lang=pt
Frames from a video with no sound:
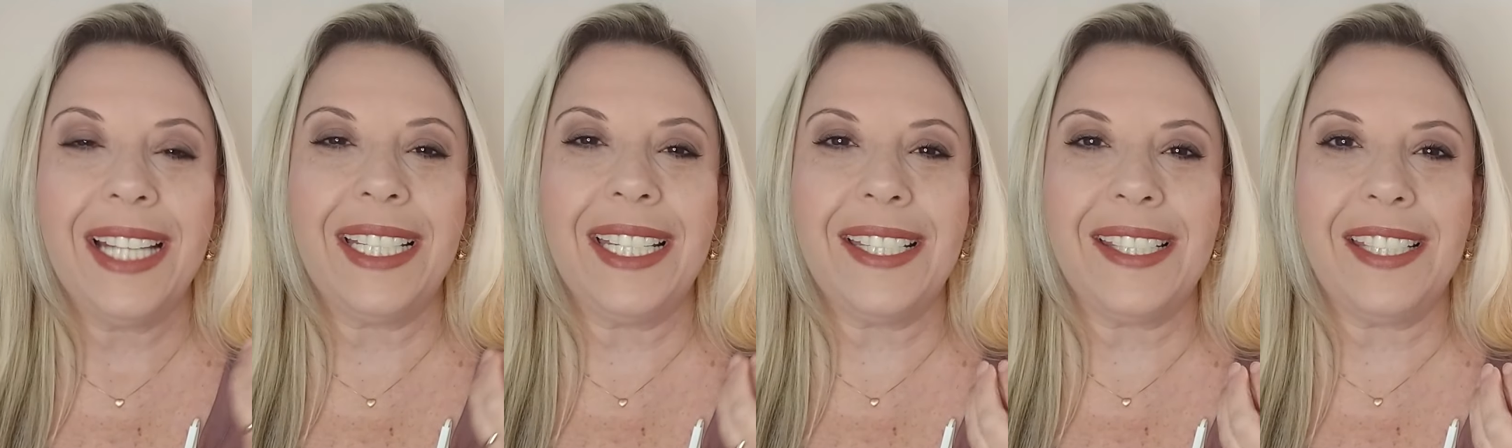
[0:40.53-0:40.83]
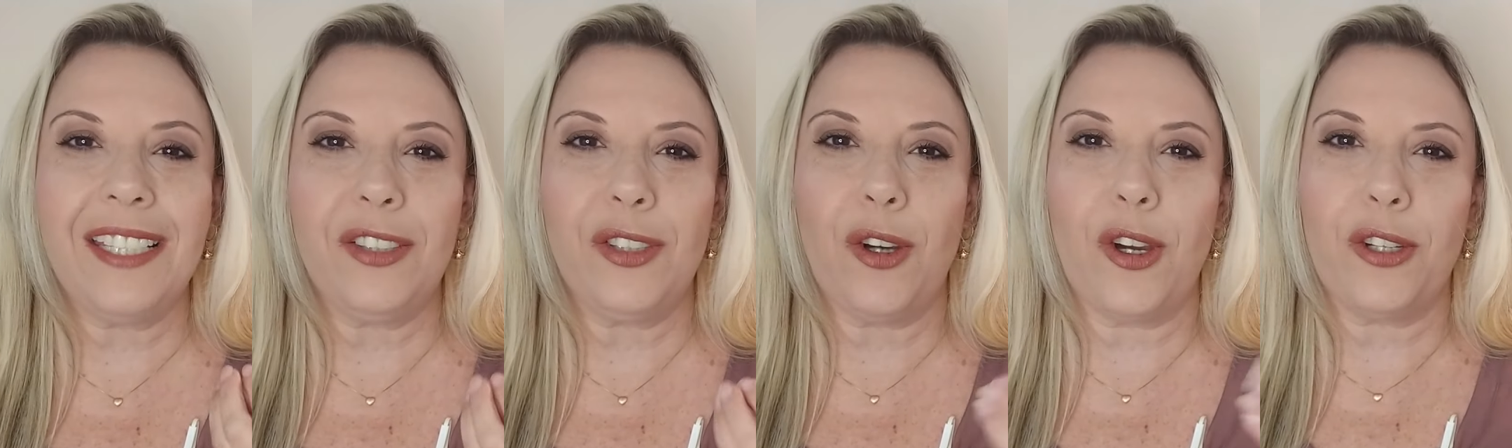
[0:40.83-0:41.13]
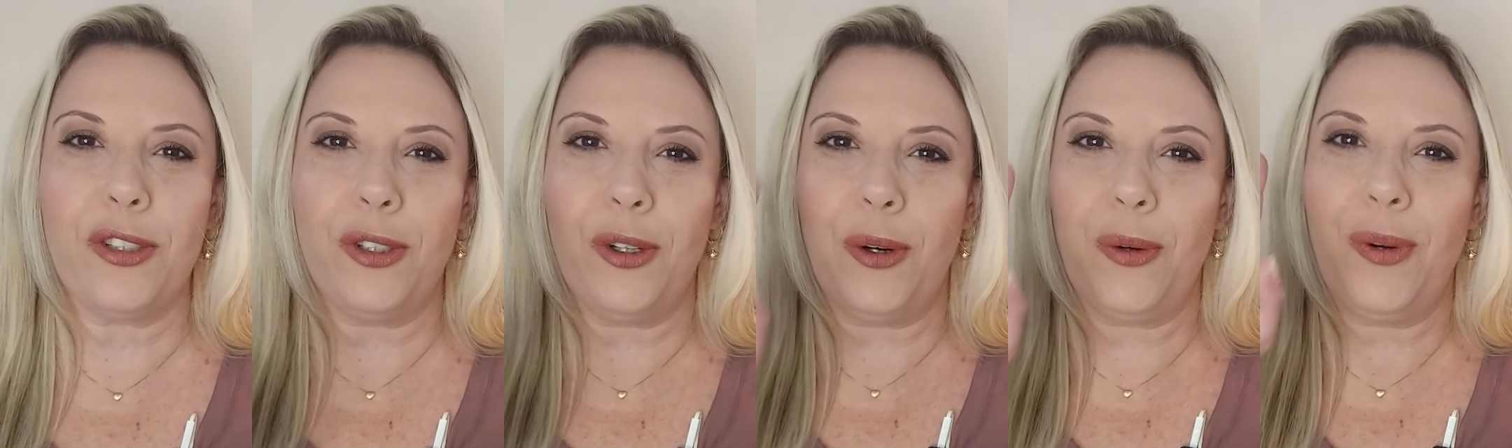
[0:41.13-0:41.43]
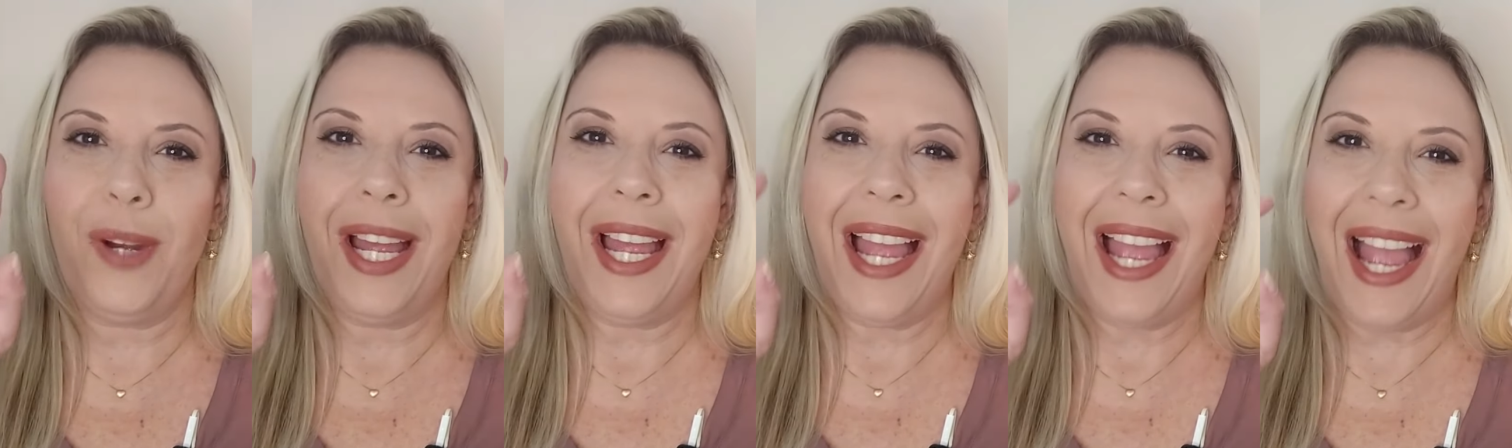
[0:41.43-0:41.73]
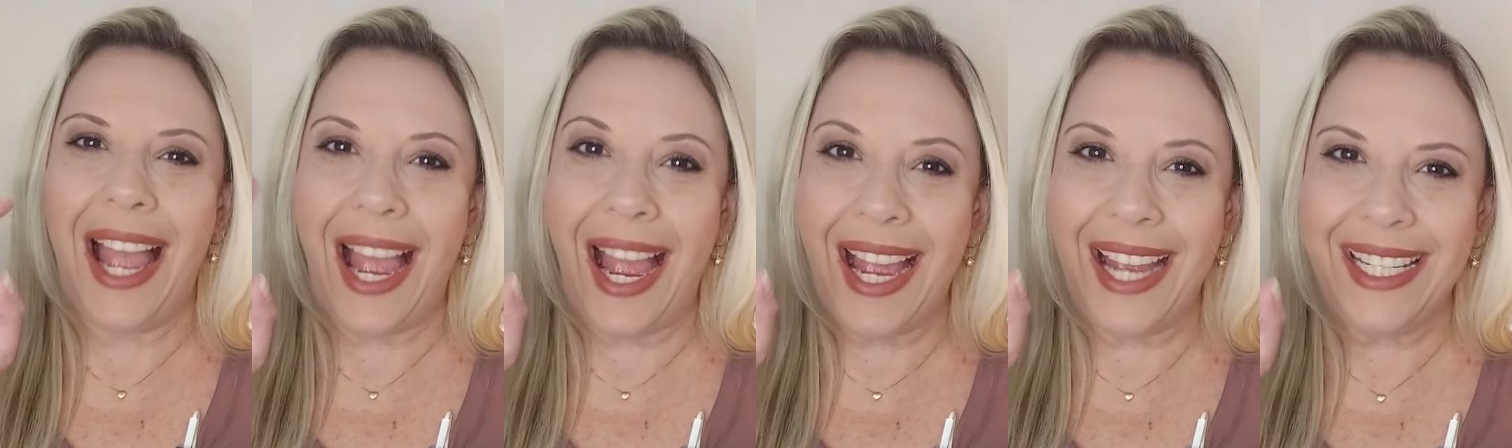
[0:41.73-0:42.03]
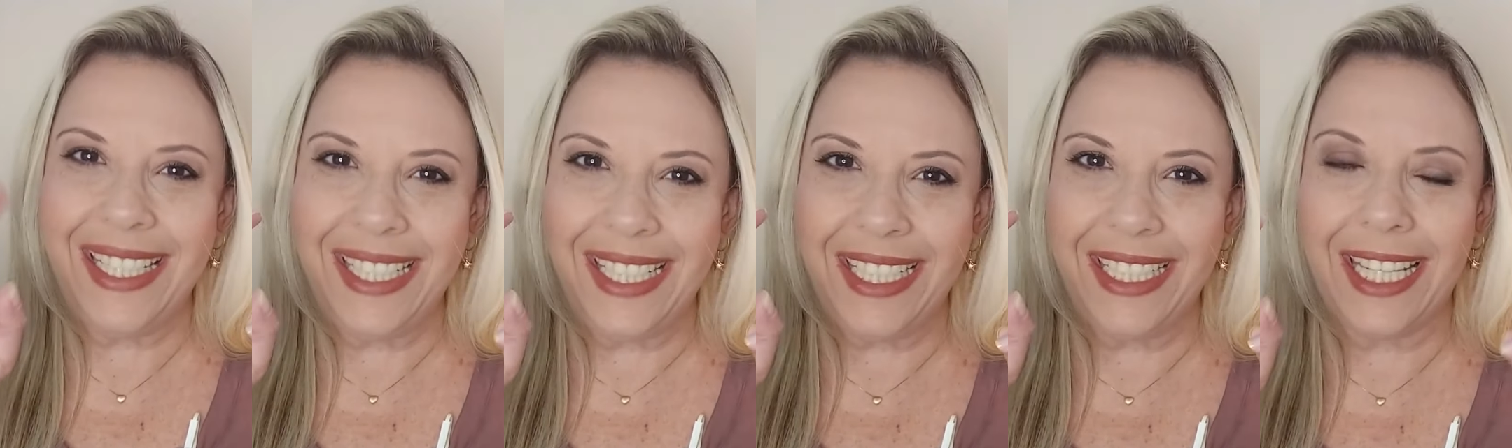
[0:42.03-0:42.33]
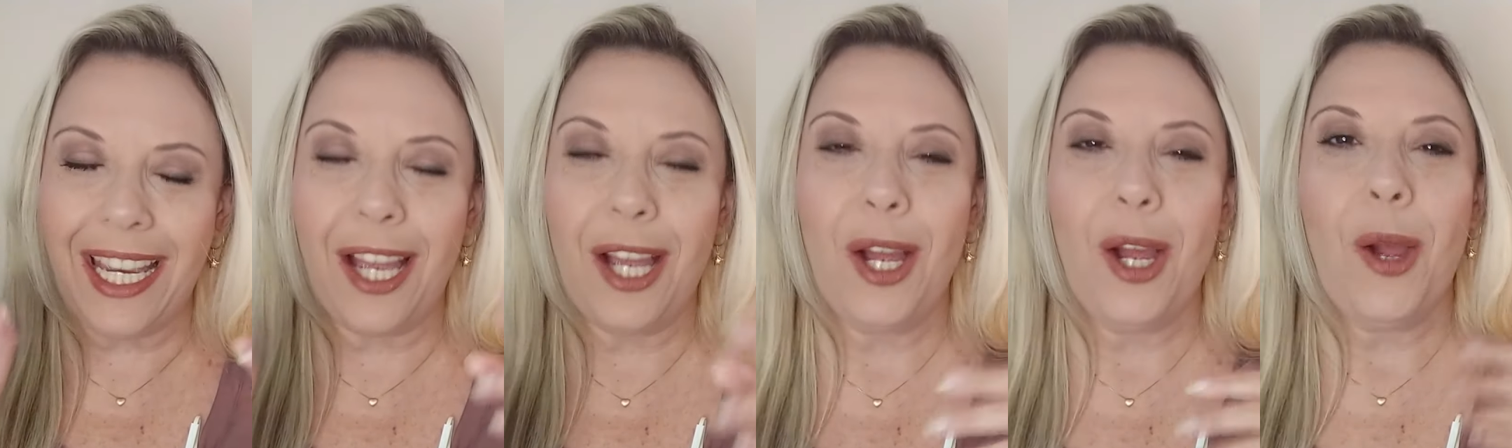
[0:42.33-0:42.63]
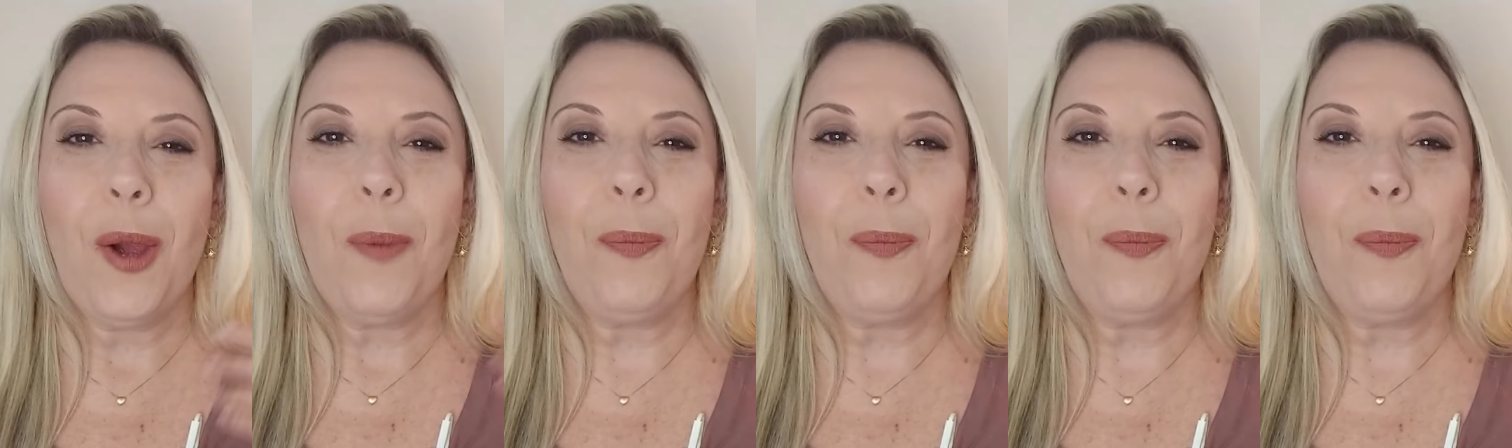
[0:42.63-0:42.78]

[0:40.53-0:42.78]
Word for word: que se tornou rainha,